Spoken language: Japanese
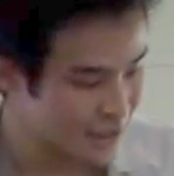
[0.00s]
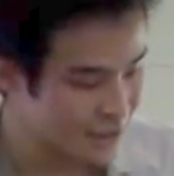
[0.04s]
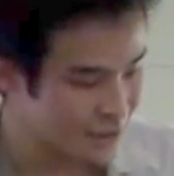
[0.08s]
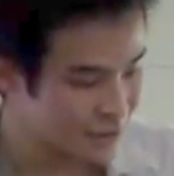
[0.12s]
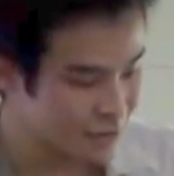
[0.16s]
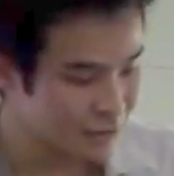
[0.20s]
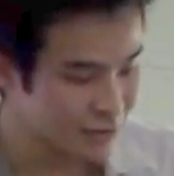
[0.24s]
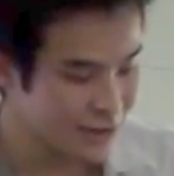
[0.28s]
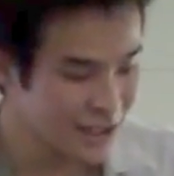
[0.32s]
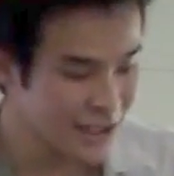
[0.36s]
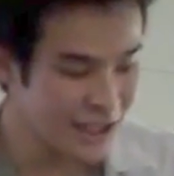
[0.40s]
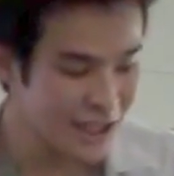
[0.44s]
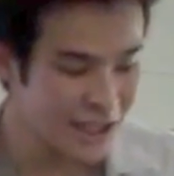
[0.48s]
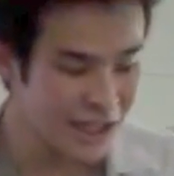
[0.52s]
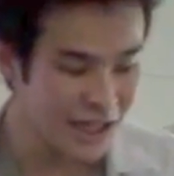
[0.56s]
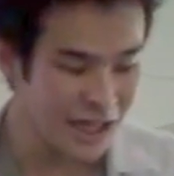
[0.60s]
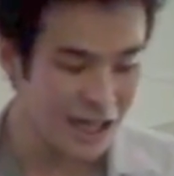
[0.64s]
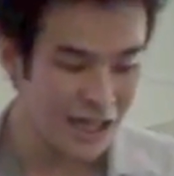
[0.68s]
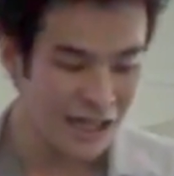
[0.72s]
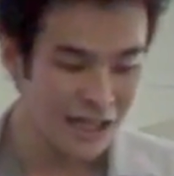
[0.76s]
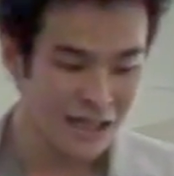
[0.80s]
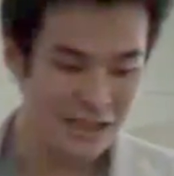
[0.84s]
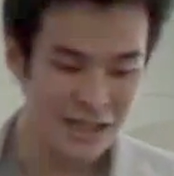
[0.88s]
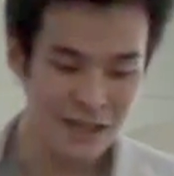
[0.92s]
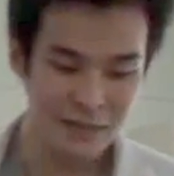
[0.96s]
そこに
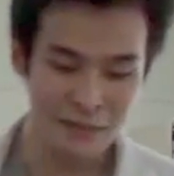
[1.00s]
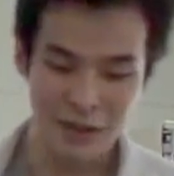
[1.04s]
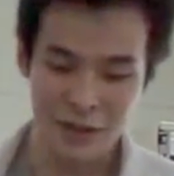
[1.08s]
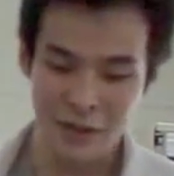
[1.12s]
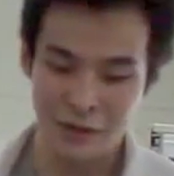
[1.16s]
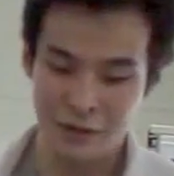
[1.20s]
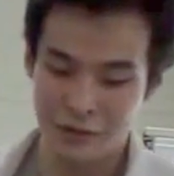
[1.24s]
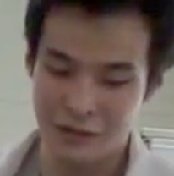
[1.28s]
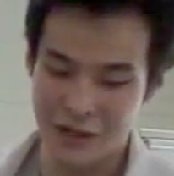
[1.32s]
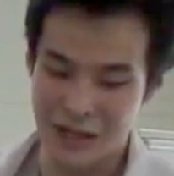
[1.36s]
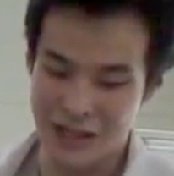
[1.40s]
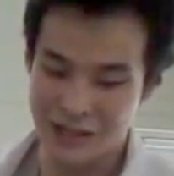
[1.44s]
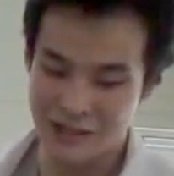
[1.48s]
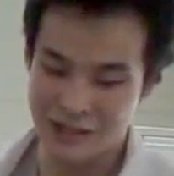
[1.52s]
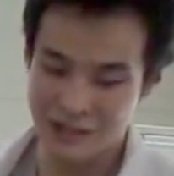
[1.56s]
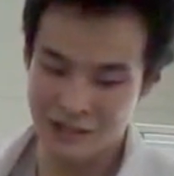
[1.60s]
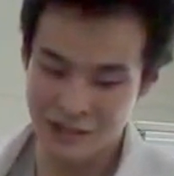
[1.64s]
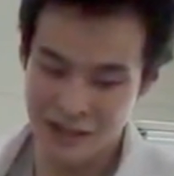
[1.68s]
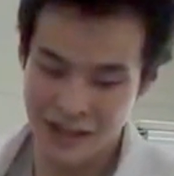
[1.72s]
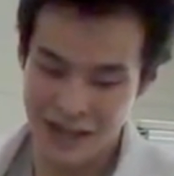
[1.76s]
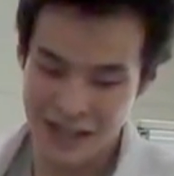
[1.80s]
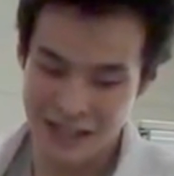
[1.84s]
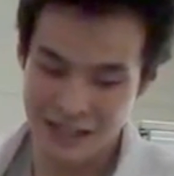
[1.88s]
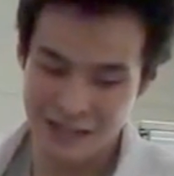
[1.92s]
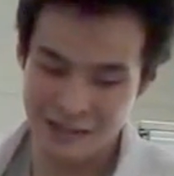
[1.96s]
デマ表現
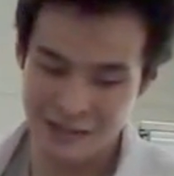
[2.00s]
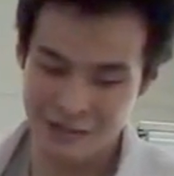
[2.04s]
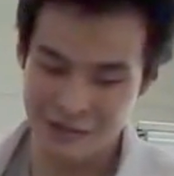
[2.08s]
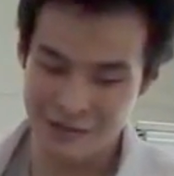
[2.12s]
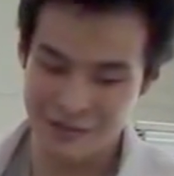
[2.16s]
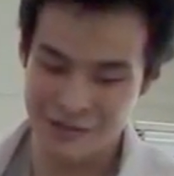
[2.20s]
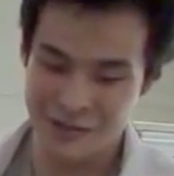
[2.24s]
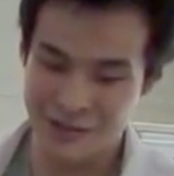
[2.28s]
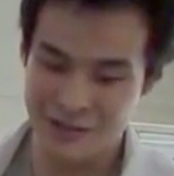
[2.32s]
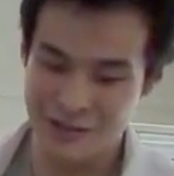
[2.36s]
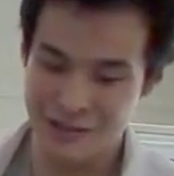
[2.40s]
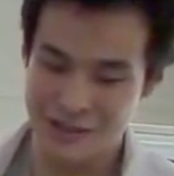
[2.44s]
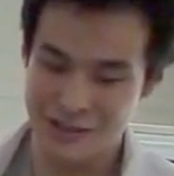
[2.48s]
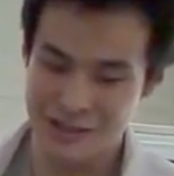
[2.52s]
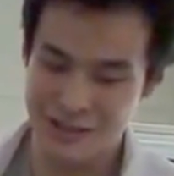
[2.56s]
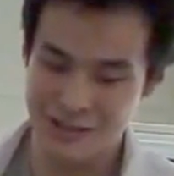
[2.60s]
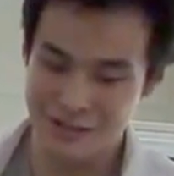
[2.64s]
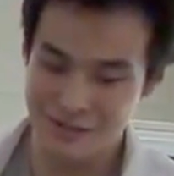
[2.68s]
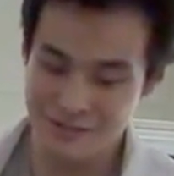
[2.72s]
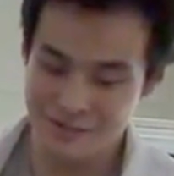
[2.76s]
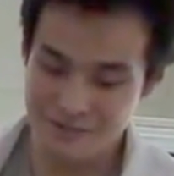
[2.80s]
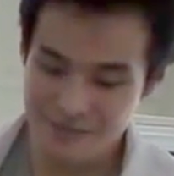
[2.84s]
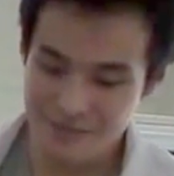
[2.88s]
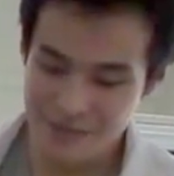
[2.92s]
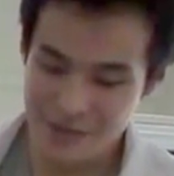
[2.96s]
と反論
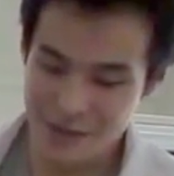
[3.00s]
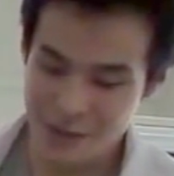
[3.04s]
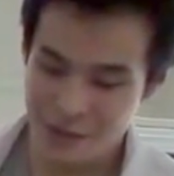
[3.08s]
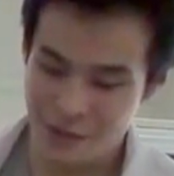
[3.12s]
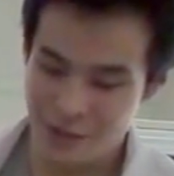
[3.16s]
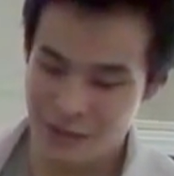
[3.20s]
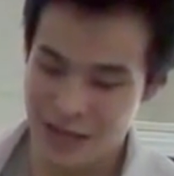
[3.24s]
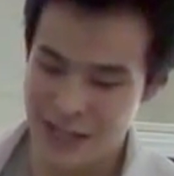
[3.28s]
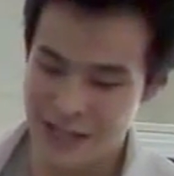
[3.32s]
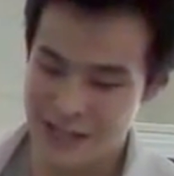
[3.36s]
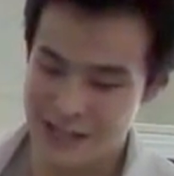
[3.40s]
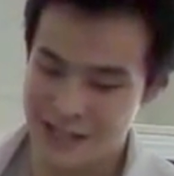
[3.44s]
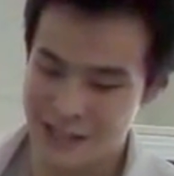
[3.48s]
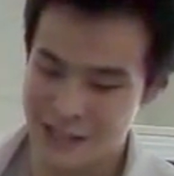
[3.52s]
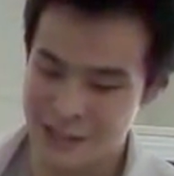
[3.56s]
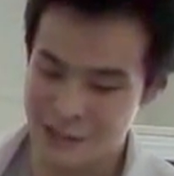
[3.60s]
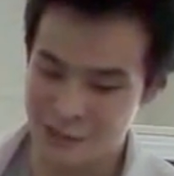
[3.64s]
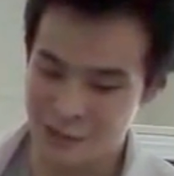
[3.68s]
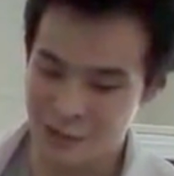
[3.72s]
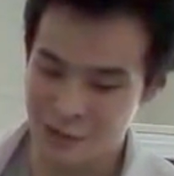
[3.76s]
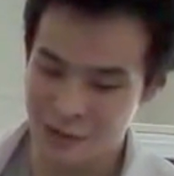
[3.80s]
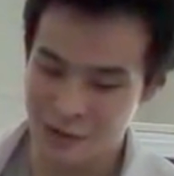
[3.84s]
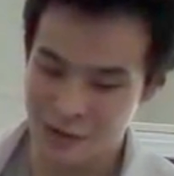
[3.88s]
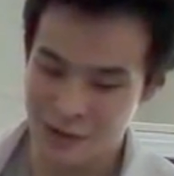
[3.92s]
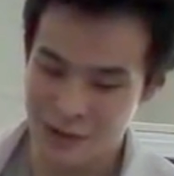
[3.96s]
表現事
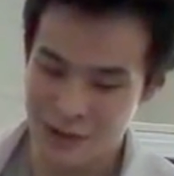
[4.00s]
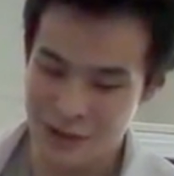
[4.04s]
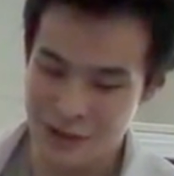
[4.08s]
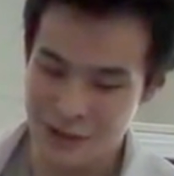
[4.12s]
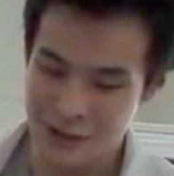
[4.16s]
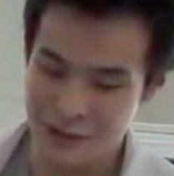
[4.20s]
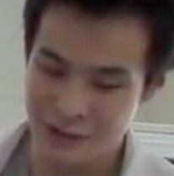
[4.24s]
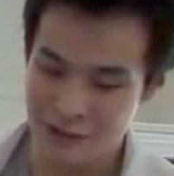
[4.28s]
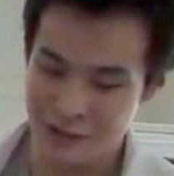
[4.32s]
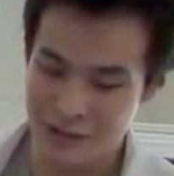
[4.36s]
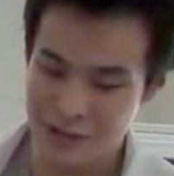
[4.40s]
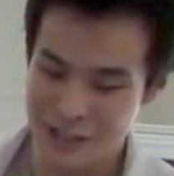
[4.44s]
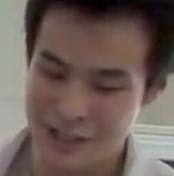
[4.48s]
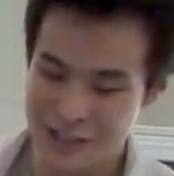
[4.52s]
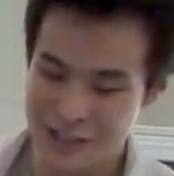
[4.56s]
象の